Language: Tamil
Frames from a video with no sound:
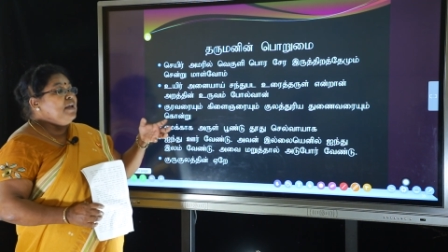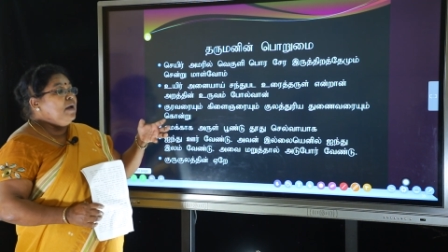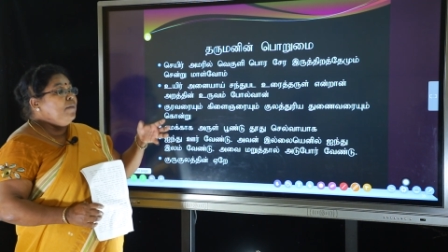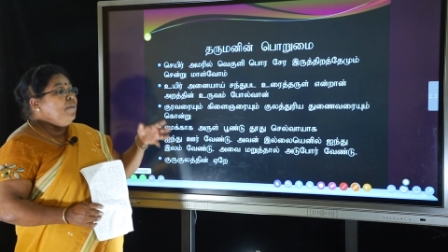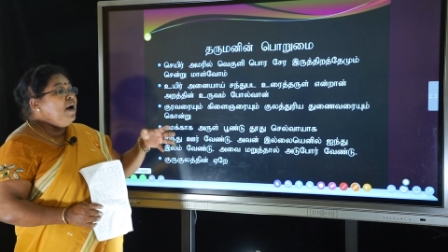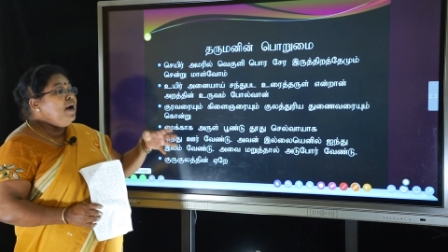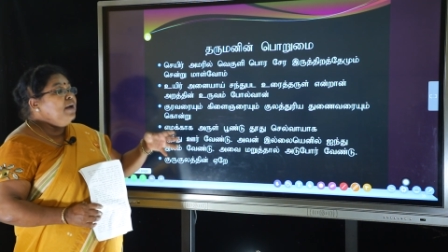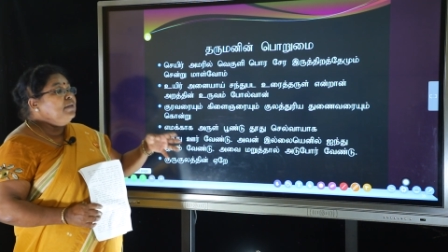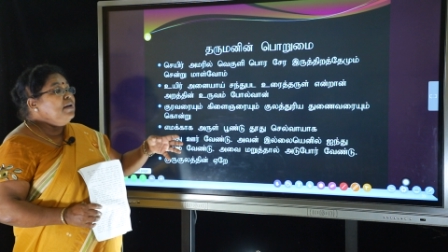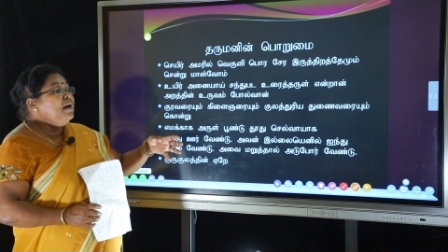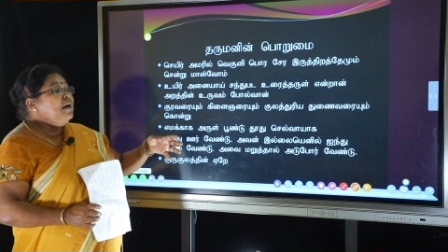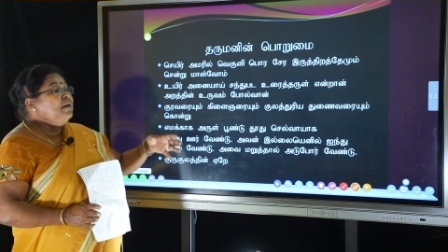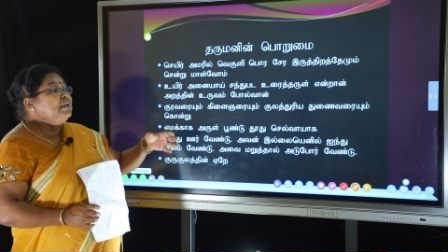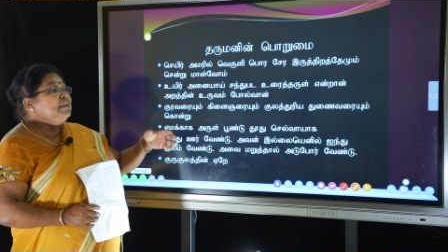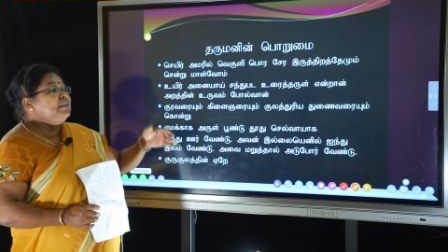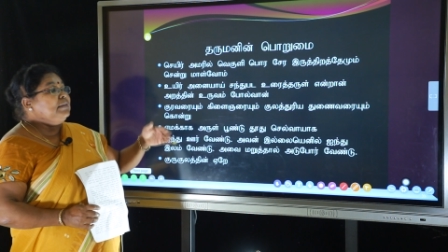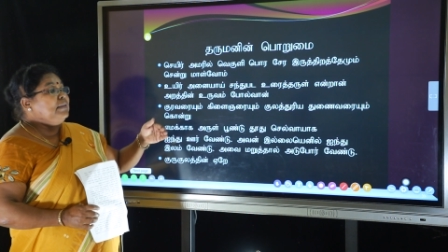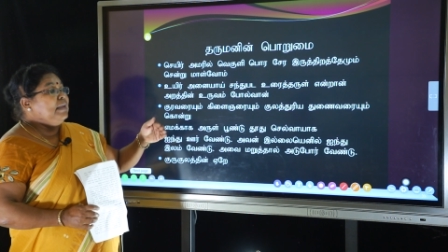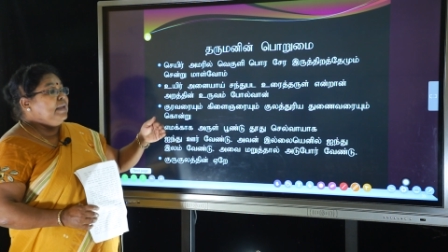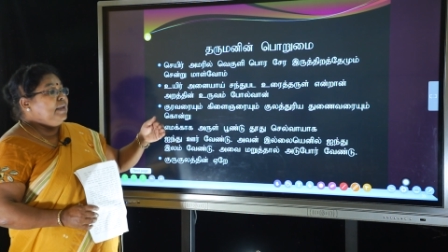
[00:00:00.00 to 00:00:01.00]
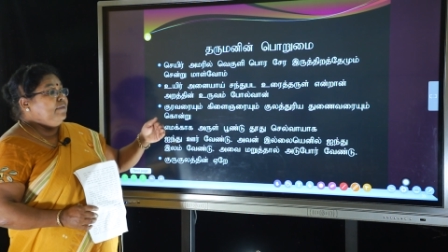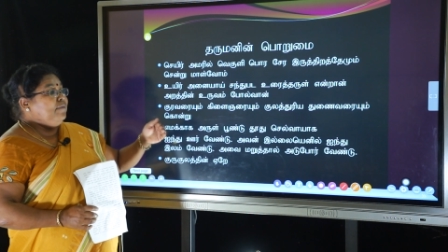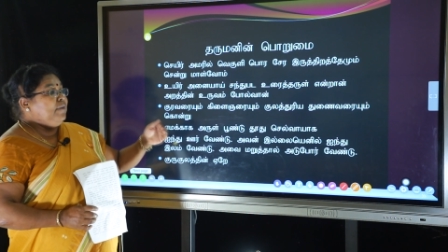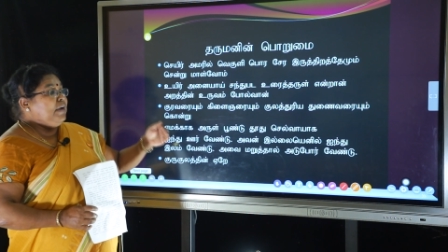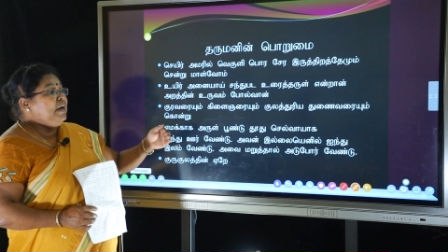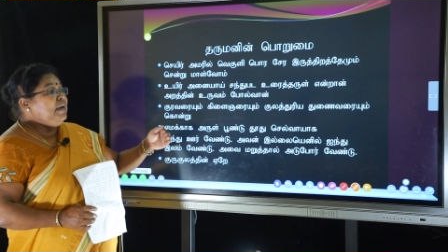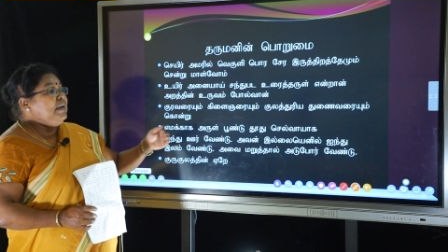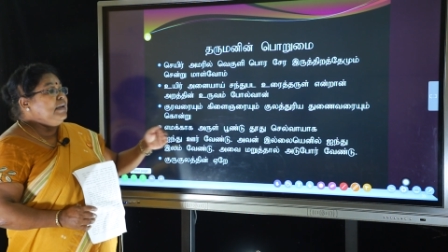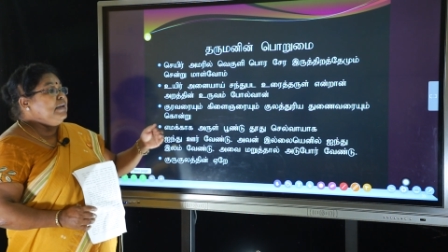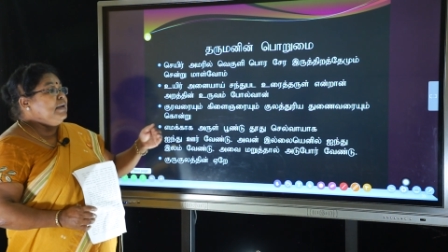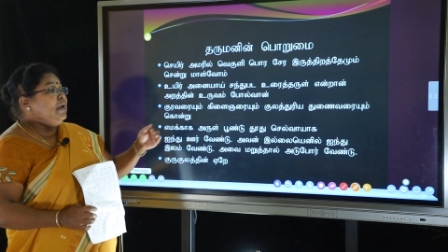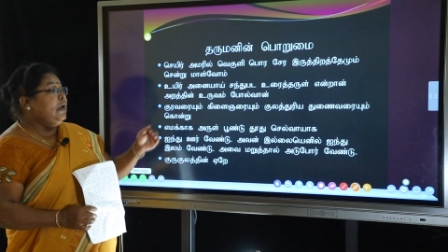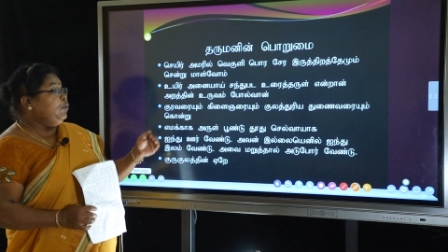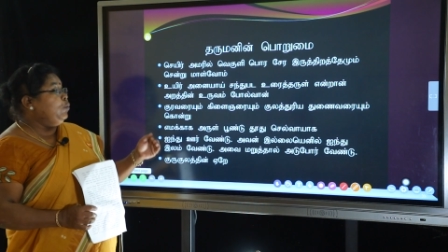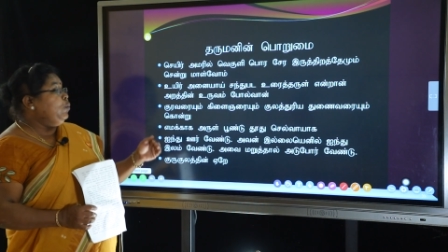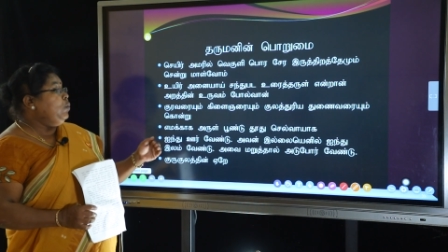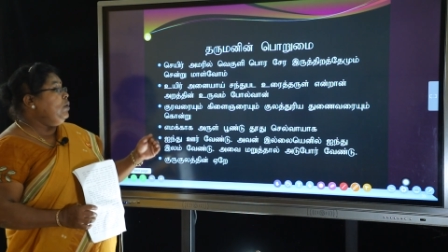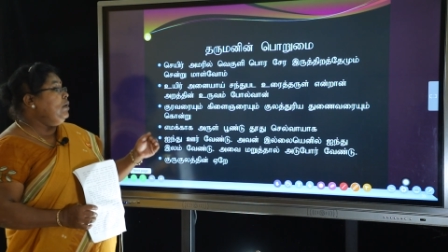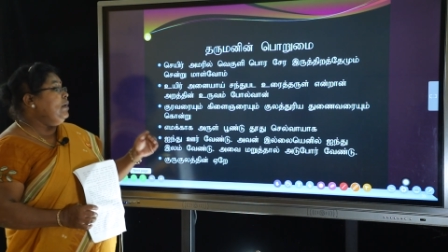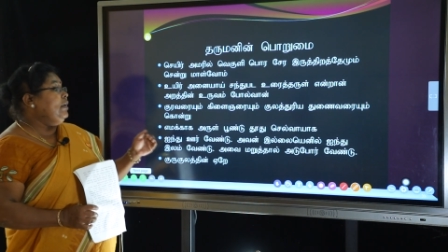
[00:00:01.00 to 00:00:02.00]
சமாதானத்தை வேண்டி
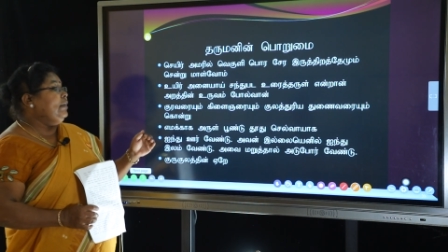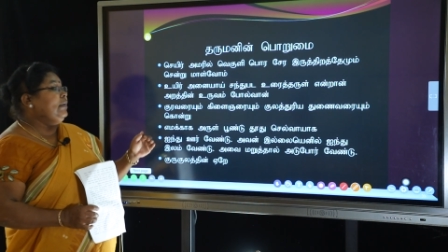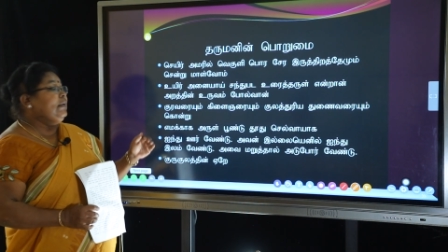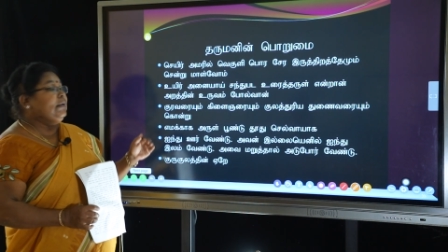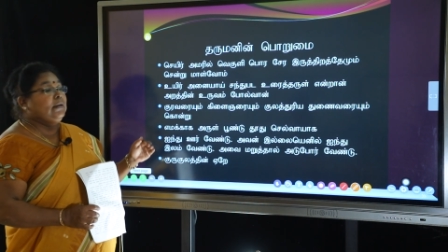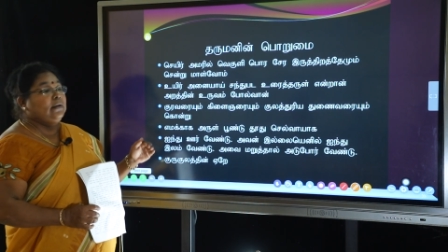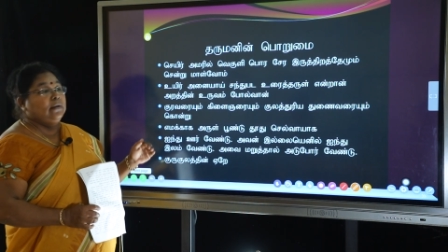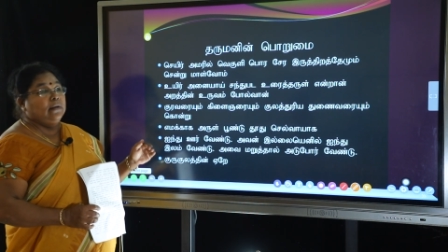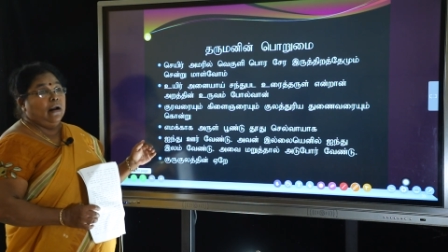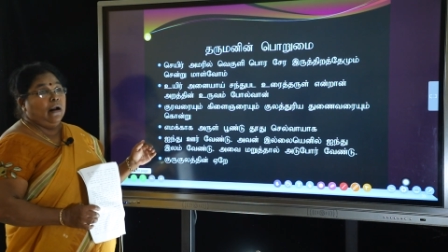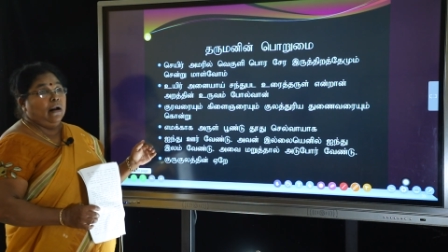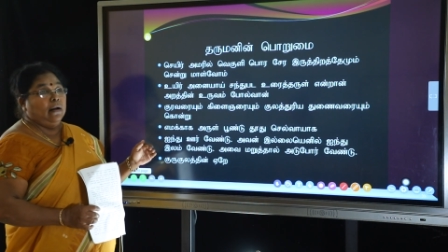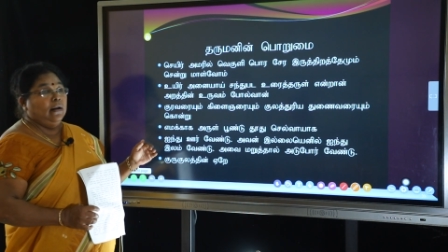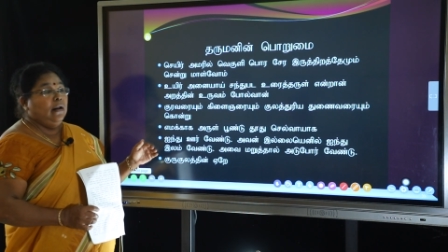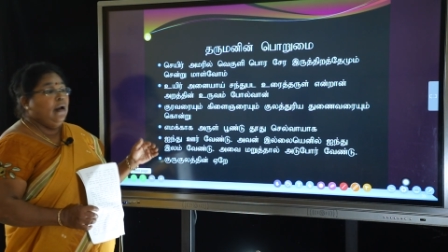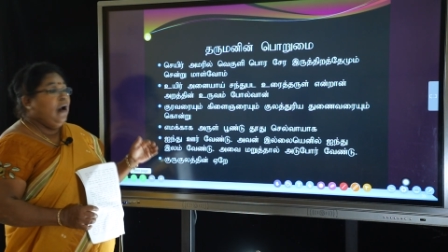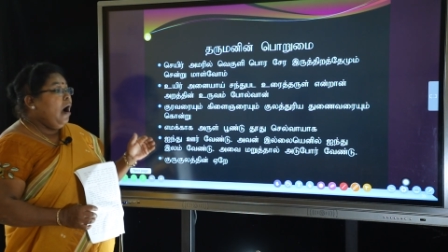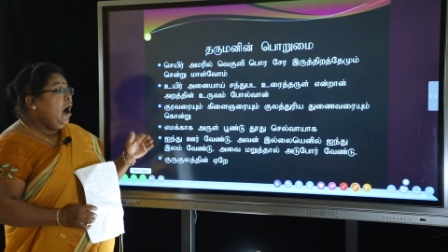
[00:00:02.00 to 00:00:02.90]
அருள் என்கின்றான்